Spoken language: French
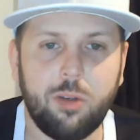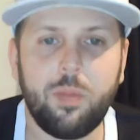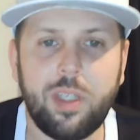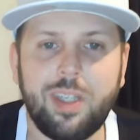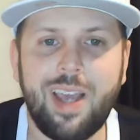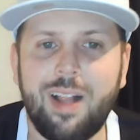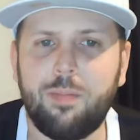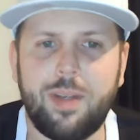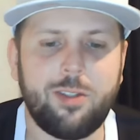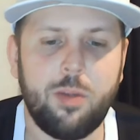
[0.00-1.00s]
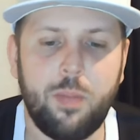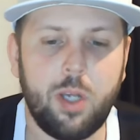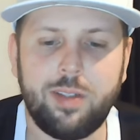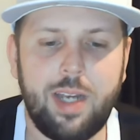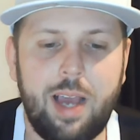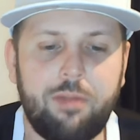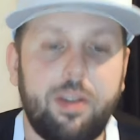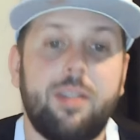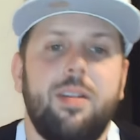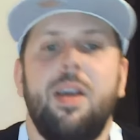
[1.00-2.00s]
Mickey Gall parce que Basil euh, a
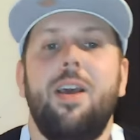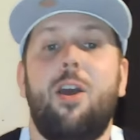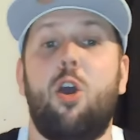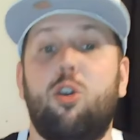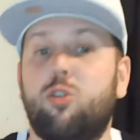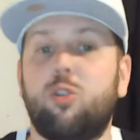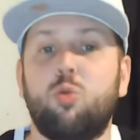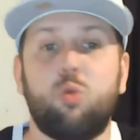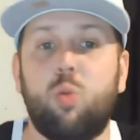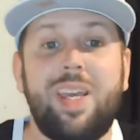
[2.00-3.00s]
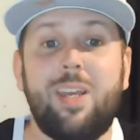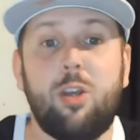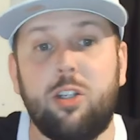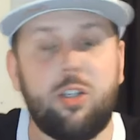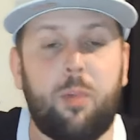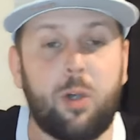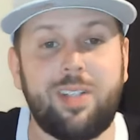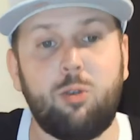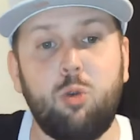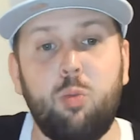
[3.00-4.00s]
fait. oui, il a
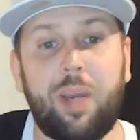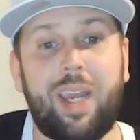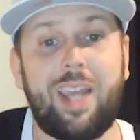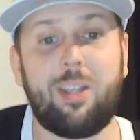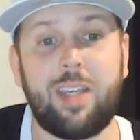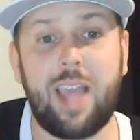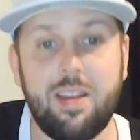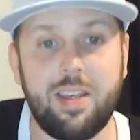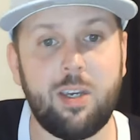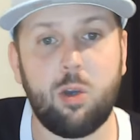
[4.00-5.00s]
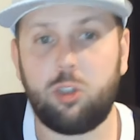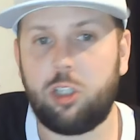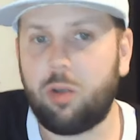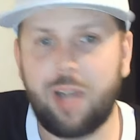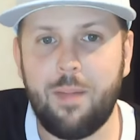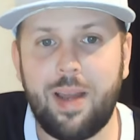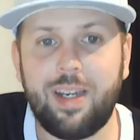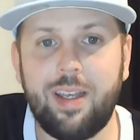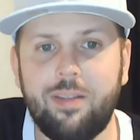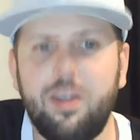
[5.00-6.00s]
passé tout près de gagner contre Jacques
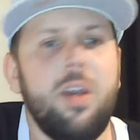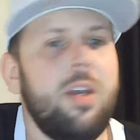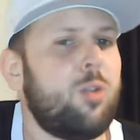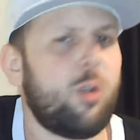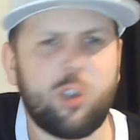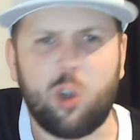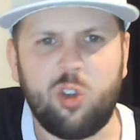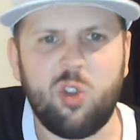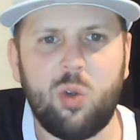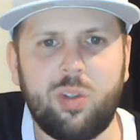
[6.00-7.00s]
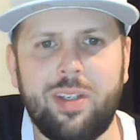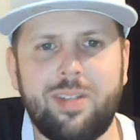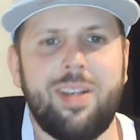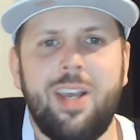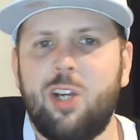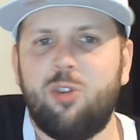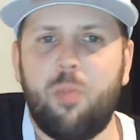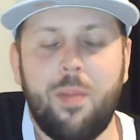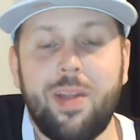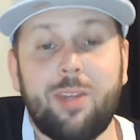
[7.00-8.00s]
Madeleine. C'est un short notice. Je ne veux
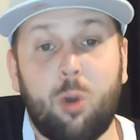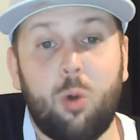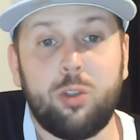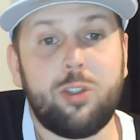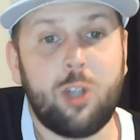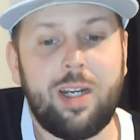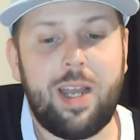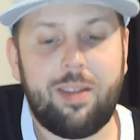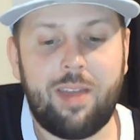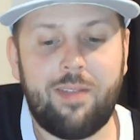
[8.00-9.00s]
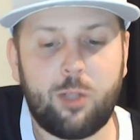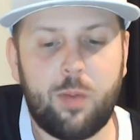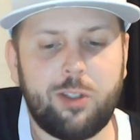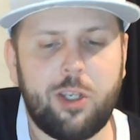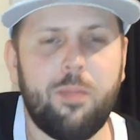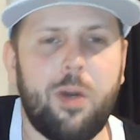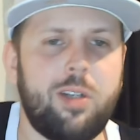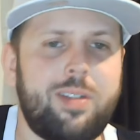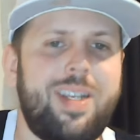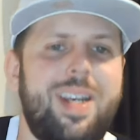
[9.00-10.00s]
pas mettre trop de stock là-dedans. je pense que
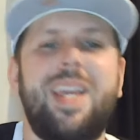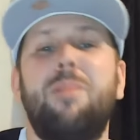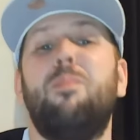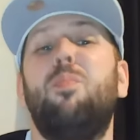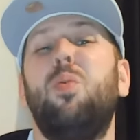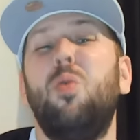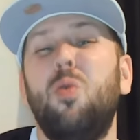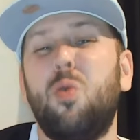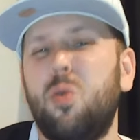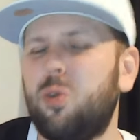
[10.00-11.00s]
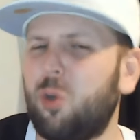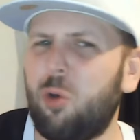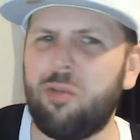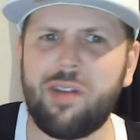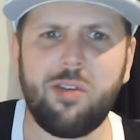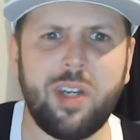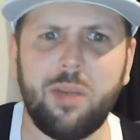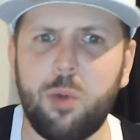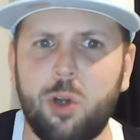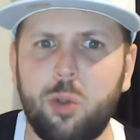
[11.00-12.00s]
Basil est beaucoup trop favori
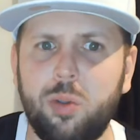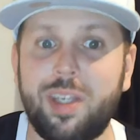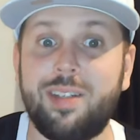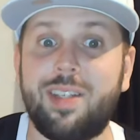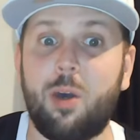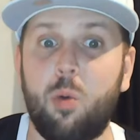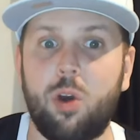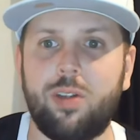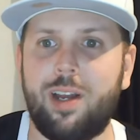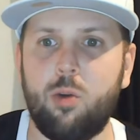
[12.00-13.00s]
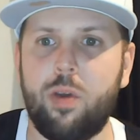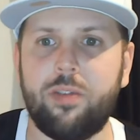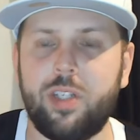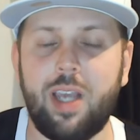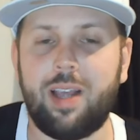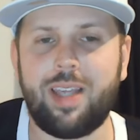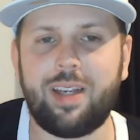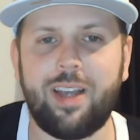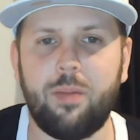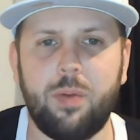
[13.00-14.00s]
pour un d'autre qui est 0-1 dans l'UFC en
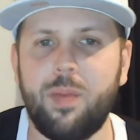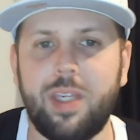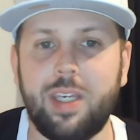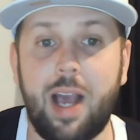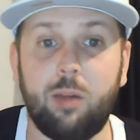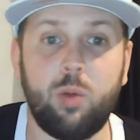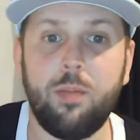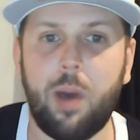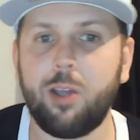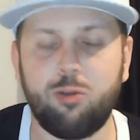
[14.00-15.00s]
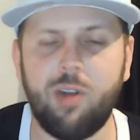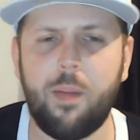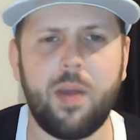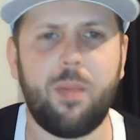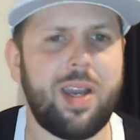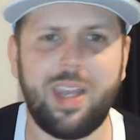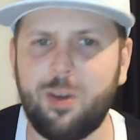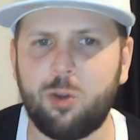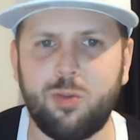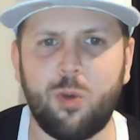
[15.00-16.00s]
carrière. Puis Mickey Gall, oui, il paye souvent, mais il paye rien
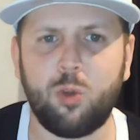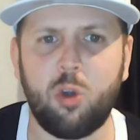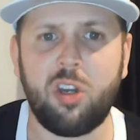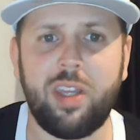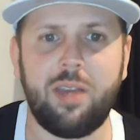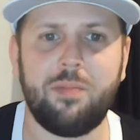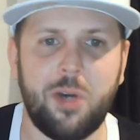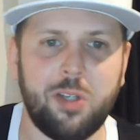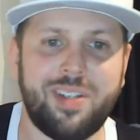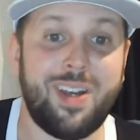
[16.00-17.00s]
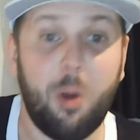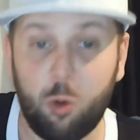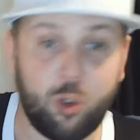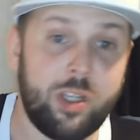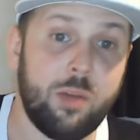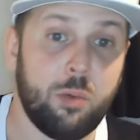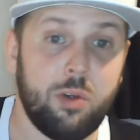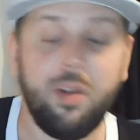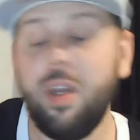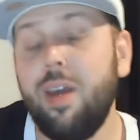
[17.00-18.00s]
contre du monde qu'on connaît. Basil, on ne le connaît pas.
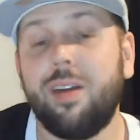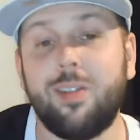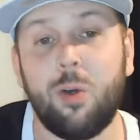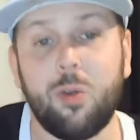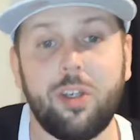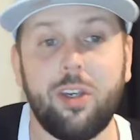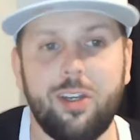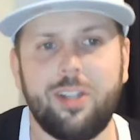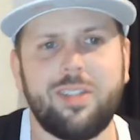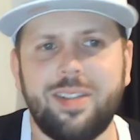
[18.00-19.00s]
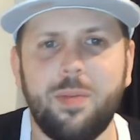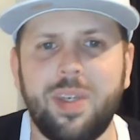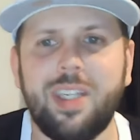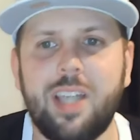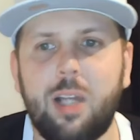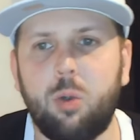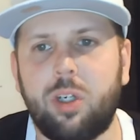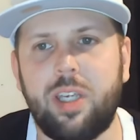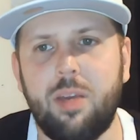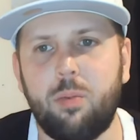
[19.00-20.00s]
Donc, euh, c'est Mickey Gall ou
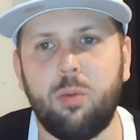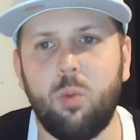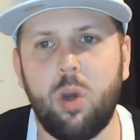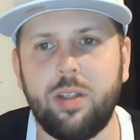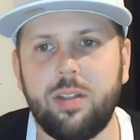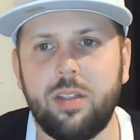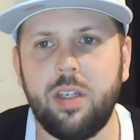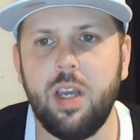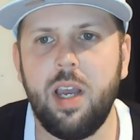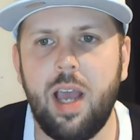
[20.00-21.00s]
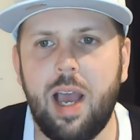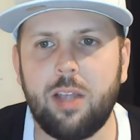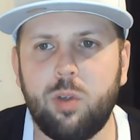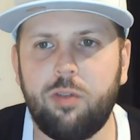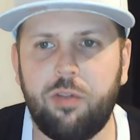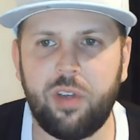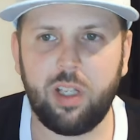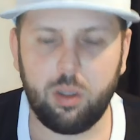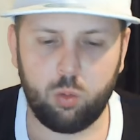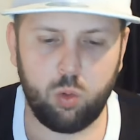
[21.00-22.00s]
rien pour moi ici. Ensuite, Phil
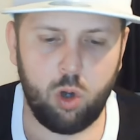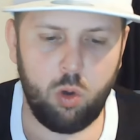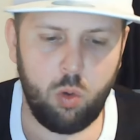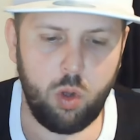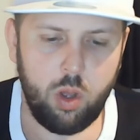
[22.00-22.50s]
Rowe.